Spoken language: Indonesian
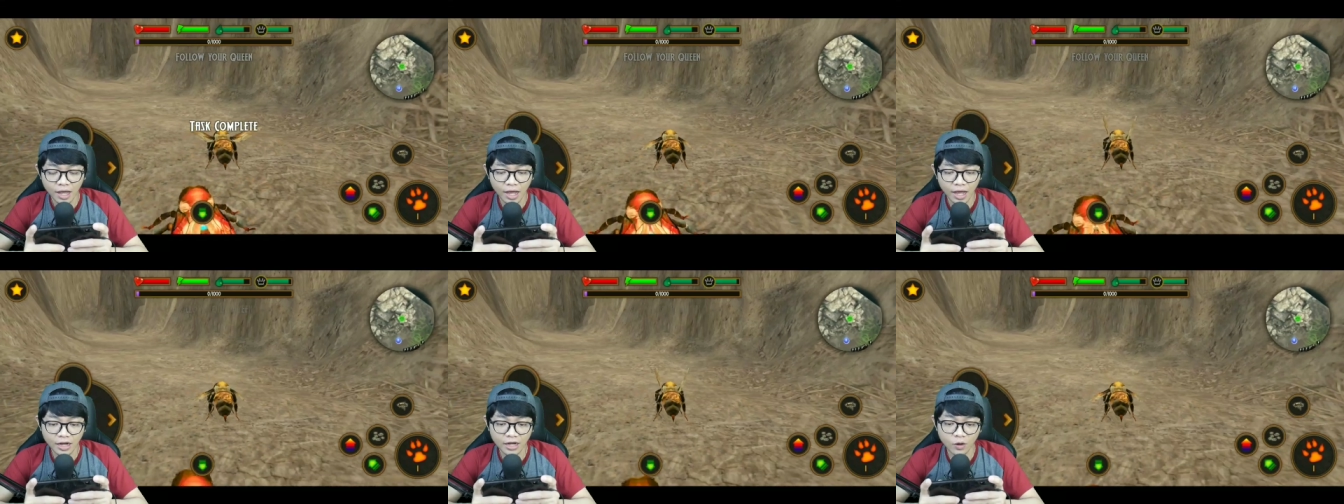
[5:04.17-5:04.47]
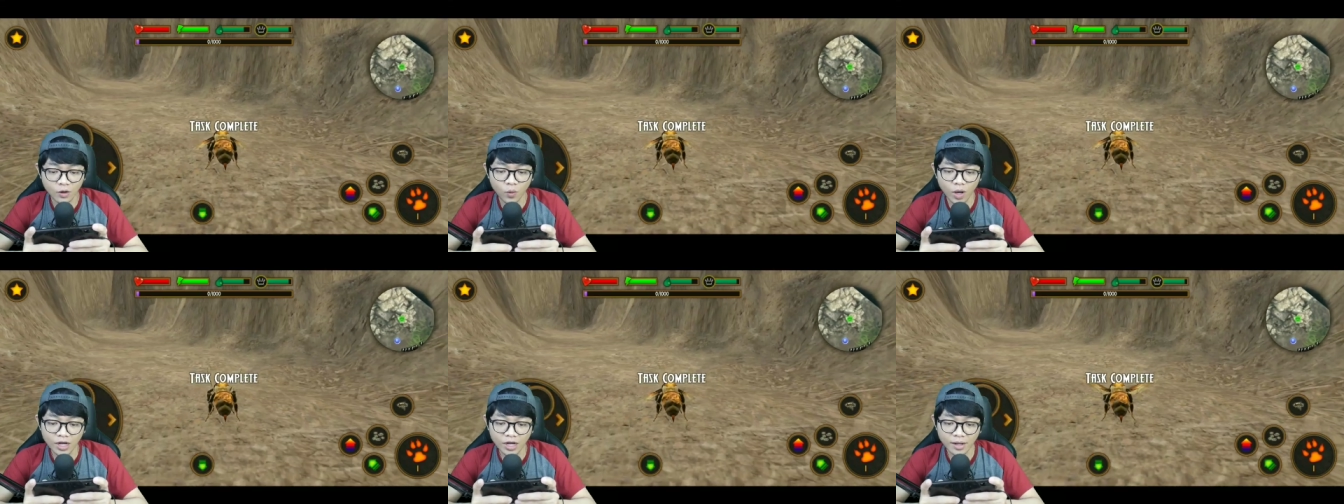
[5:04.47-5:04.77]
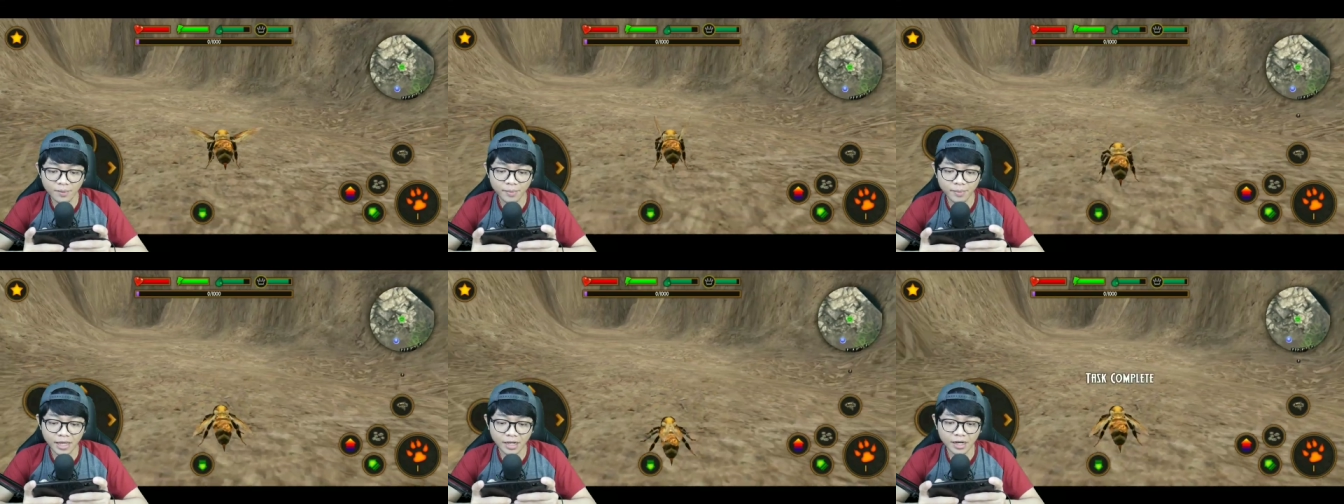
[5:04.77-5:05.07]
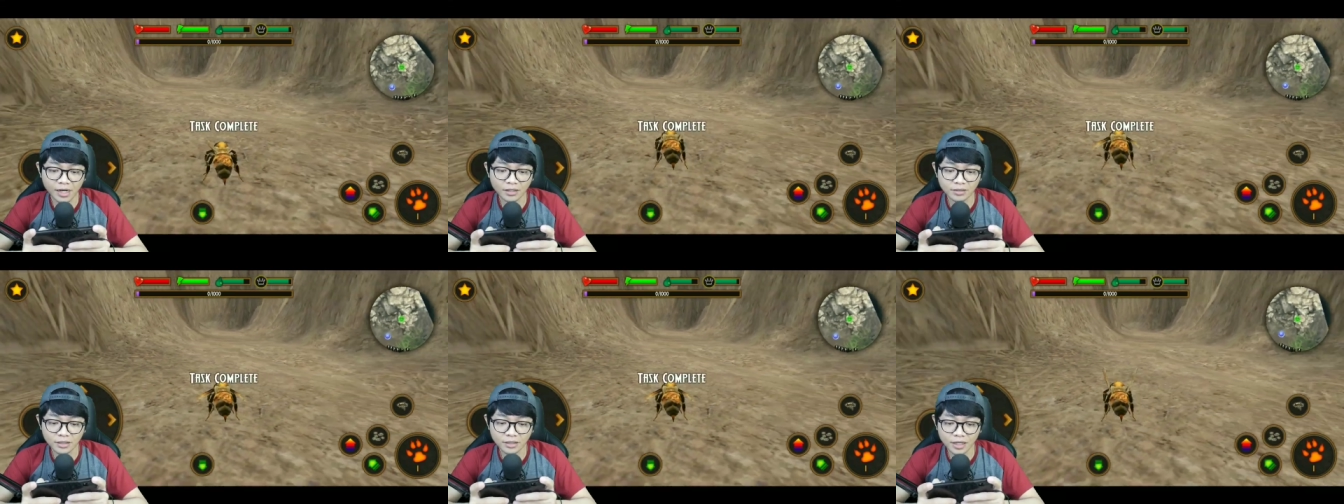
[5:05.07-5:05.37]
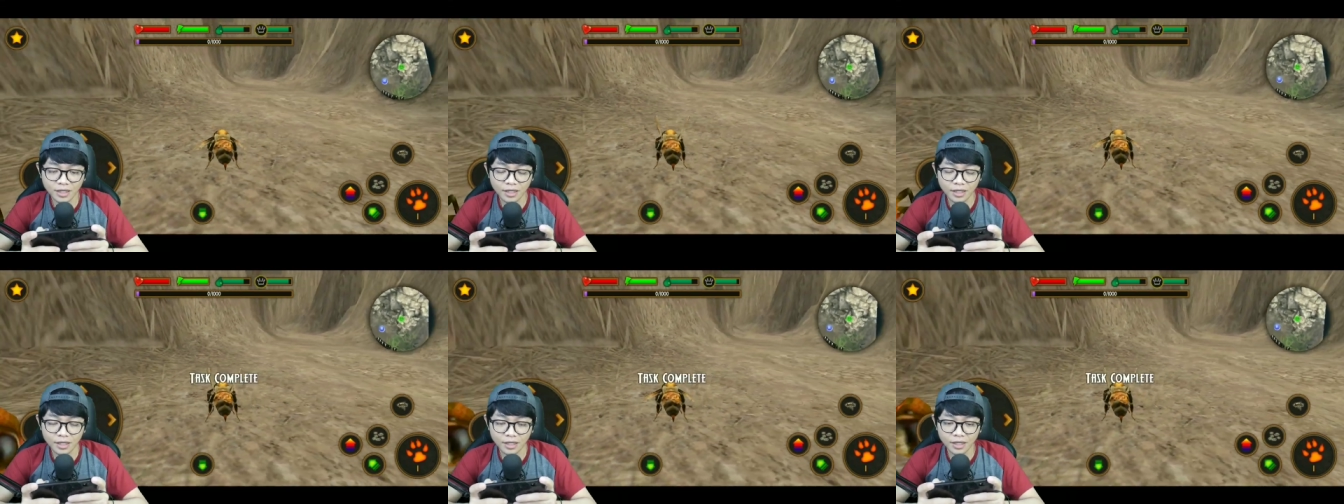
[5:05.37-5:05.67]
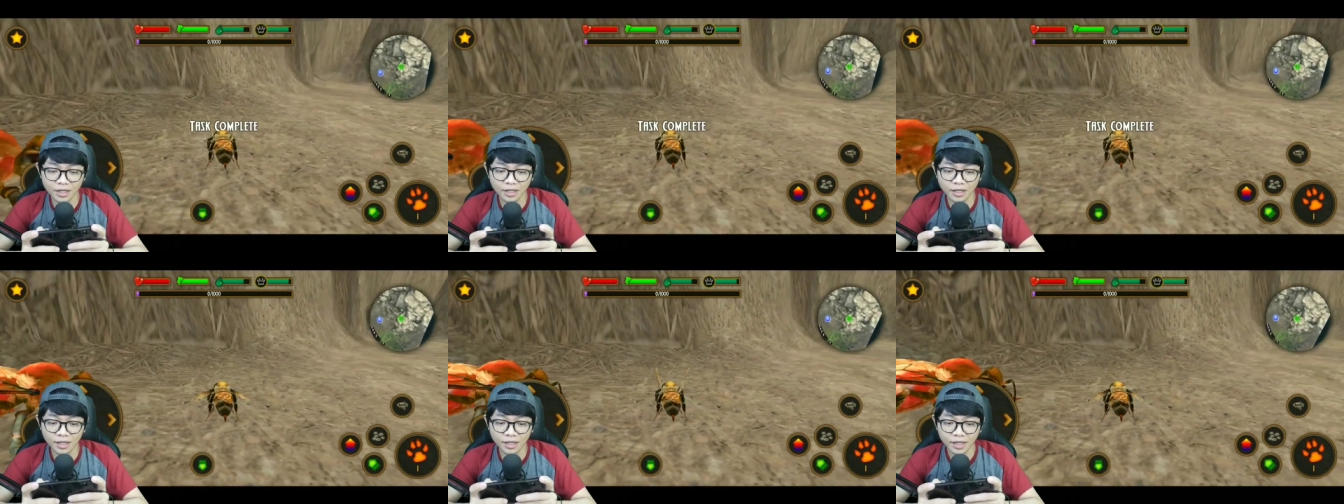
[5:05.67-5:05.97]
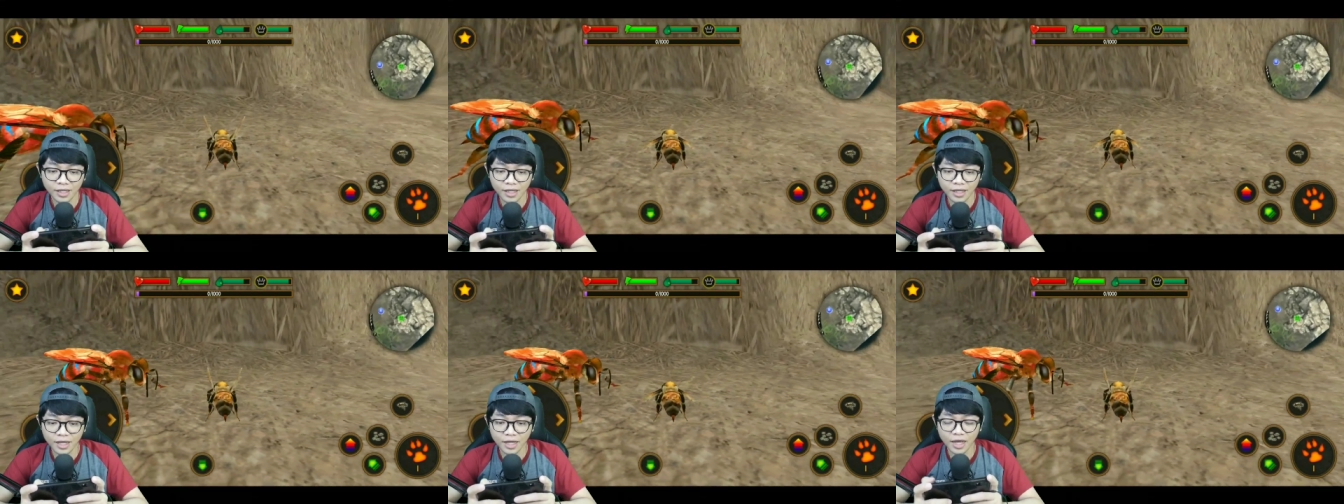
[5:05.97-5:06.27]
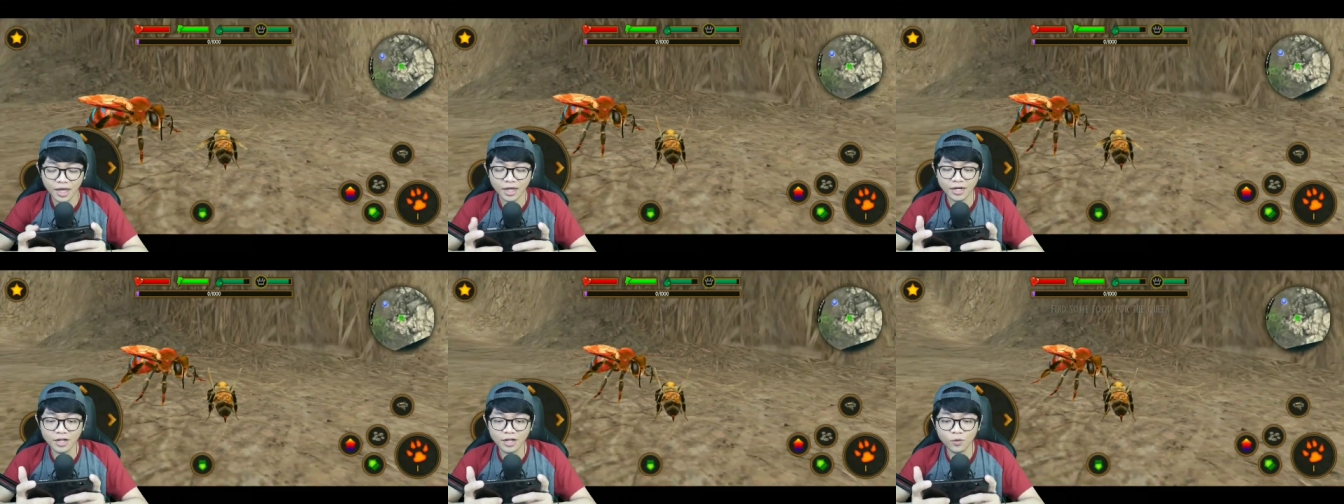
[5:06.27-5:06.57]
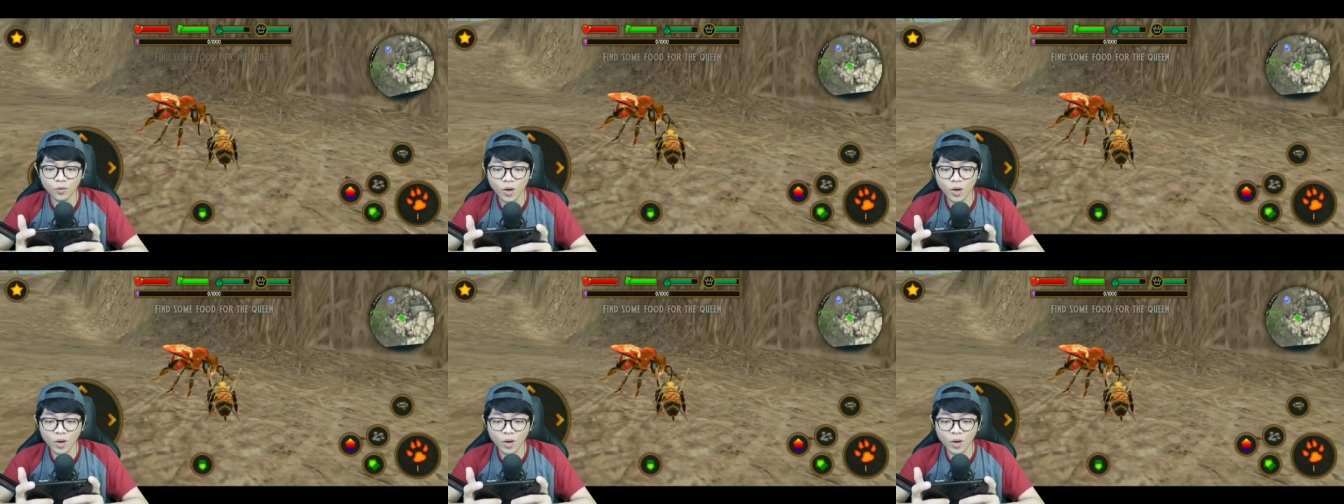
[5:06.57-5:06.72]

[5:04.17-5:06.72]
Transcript: Ada warna merahnya, ada